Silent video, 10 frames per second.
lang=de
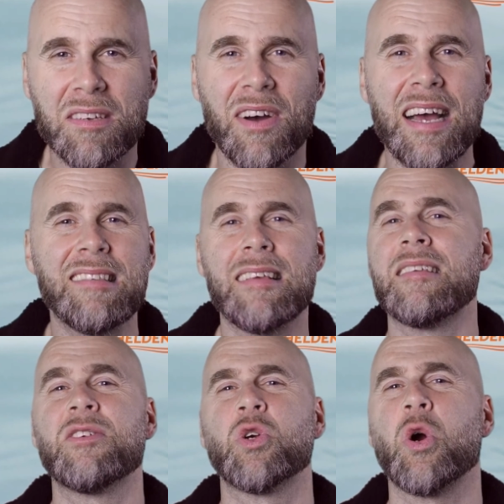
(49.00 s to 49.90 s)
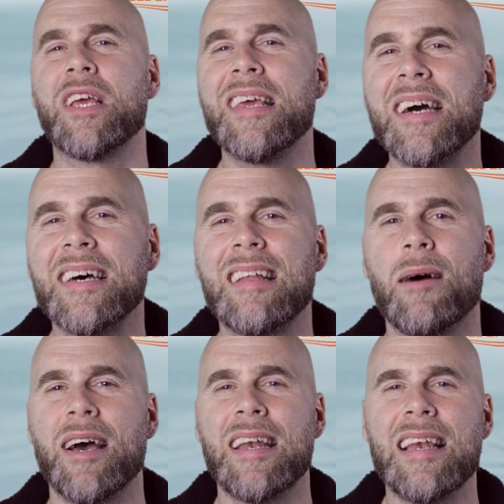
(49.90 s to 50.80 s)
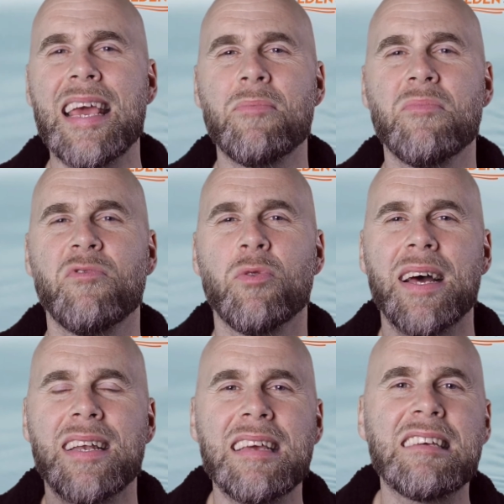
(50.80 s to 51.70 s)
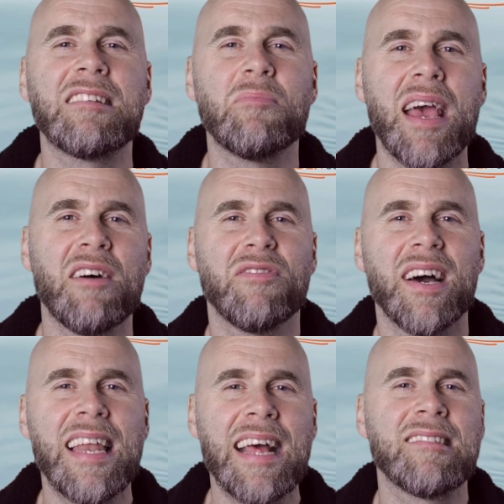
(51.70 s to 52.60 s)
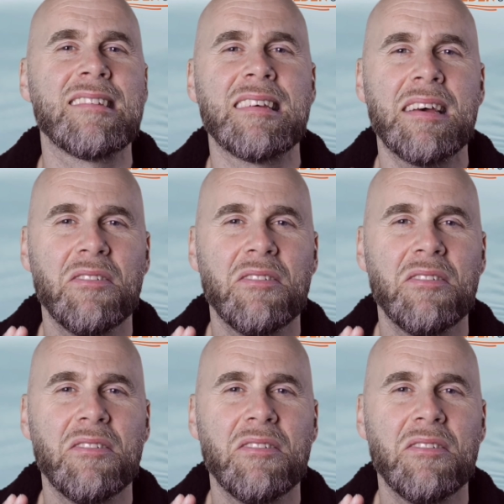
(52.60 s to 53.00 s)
ich weiß, es ist schockierend, aber ein Leben, wo man nicht mehr verletzt